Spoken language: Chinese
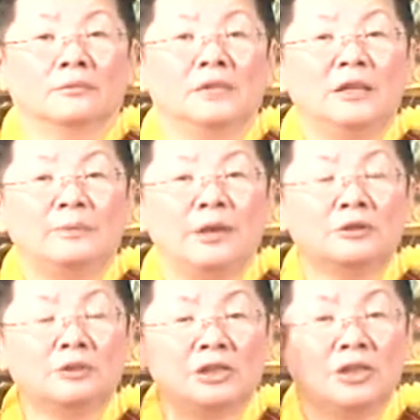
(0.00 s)
你没
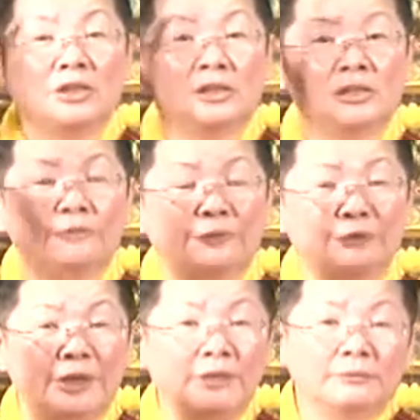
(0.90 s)
有积失
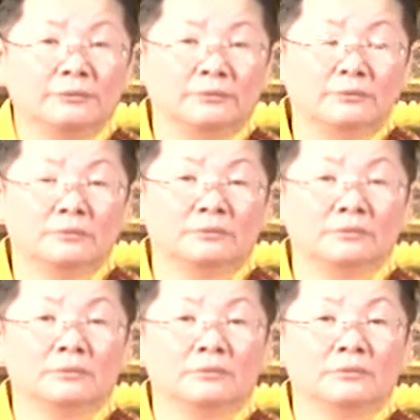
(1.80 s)
福因，
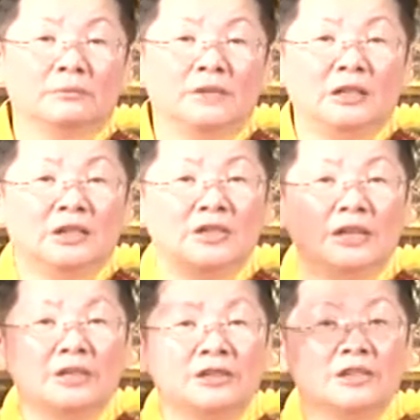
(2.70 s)
你的
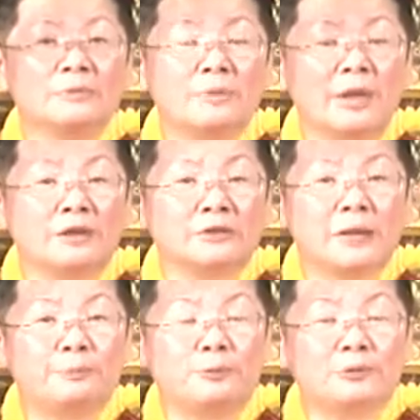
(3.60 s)
前世没有
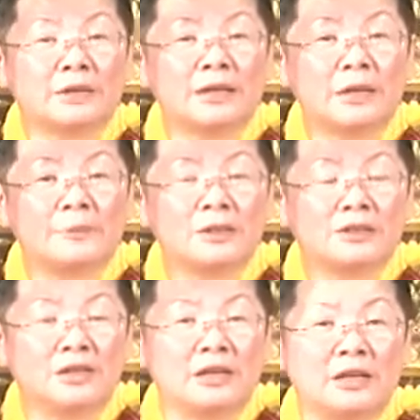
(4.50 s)
在菩萨那边
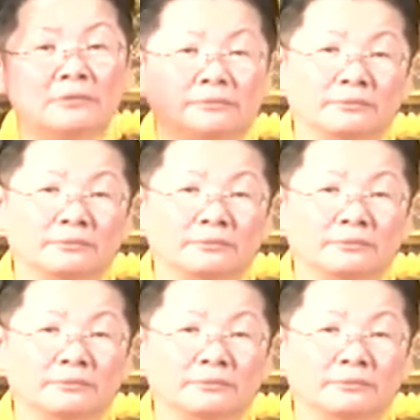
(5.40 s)
积因，